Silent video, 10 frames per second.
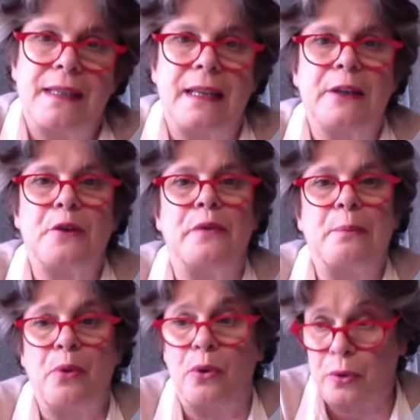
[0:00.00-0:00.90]
C'est-à-dire qu'on va
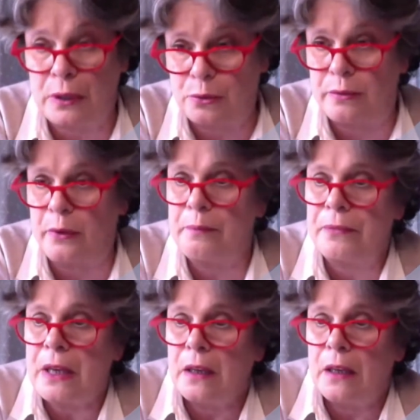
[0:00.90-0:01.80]
prendre les devants
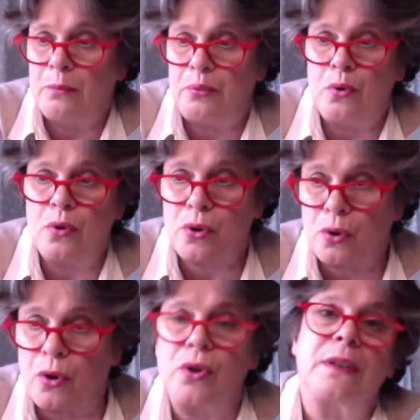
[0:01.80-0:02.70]
pour
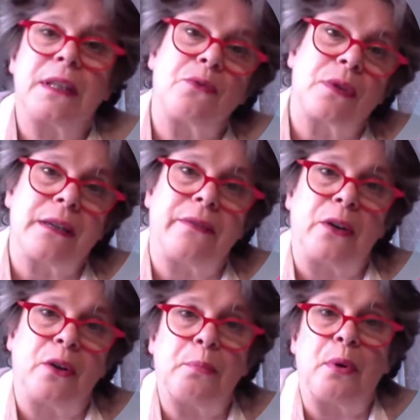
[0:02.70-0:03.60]
se recentrer sur ses
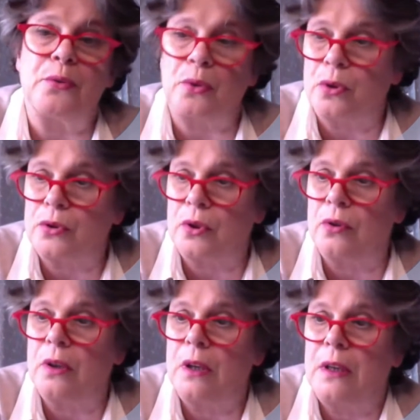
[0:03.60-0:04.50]
valeurs, prendre le
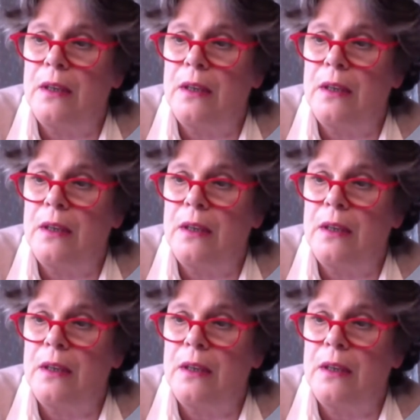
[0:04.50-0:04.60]
temps